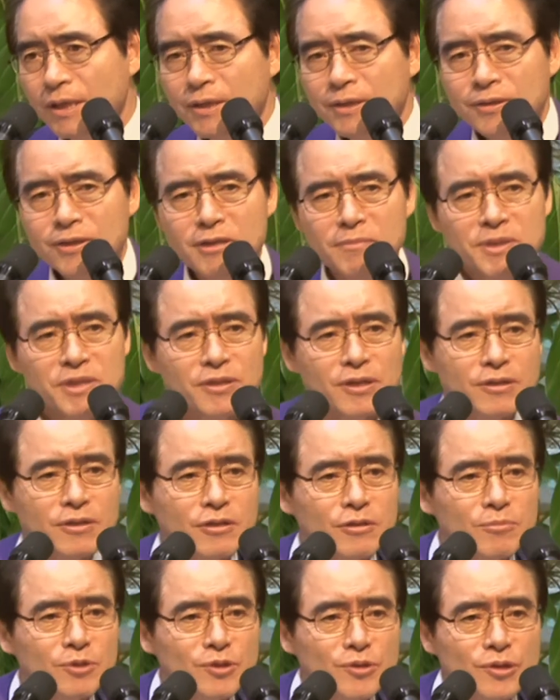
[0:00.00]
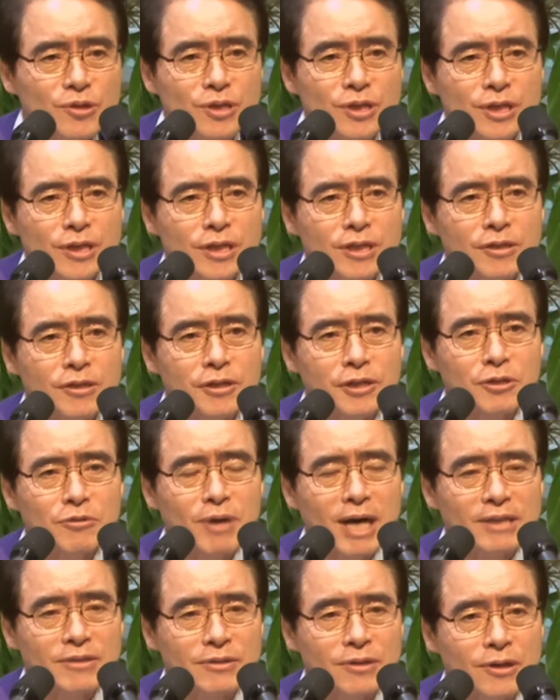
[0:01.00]
그러면서 그분들이 거기
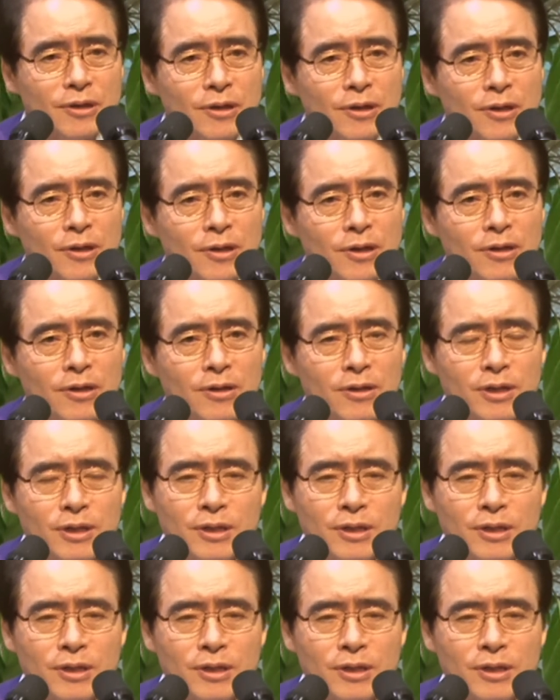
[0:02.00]
와서